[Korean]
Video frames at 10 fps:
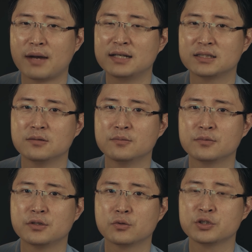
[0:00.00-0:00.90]

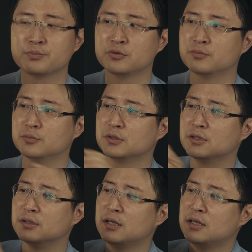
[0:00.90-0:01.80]
말씀드리고 싶은
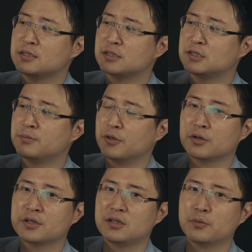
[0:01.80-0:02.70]
부분은 지금
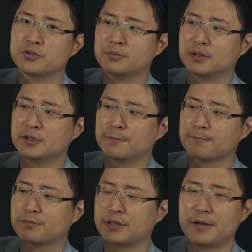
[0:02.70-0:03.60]
여기를 보시면은
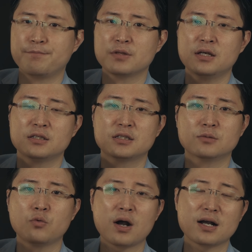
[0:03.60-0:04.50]
네,
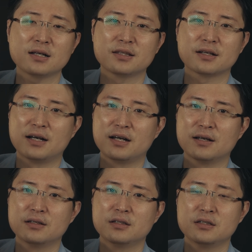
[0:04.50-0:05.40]
지금
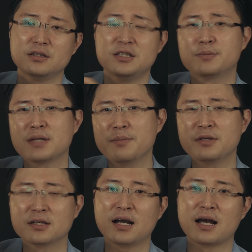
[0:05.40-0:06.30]
화각대가 2 4 m
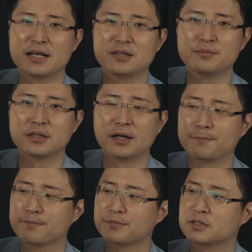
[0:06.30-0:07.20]
m 가 아닙니다.
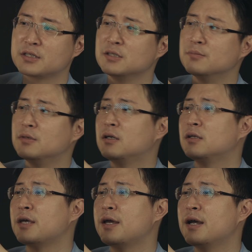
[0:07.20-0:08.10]
지금
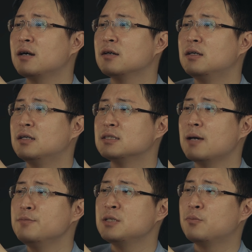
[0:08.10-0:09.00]
대략
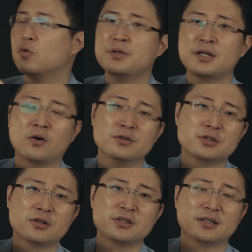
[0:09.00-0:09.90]
35mm
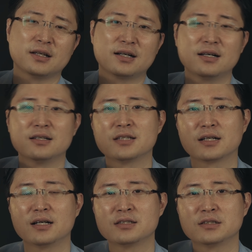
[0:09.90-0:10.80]
언저리에다가
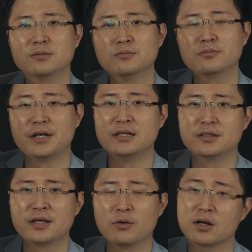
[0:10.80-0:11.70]
제가 지금
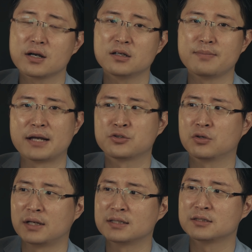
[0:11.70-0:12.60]
렌즈에 화각을
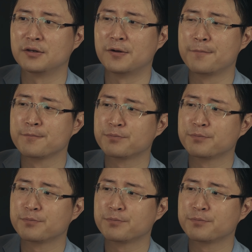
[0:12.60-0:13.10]
맞춰 놨어요.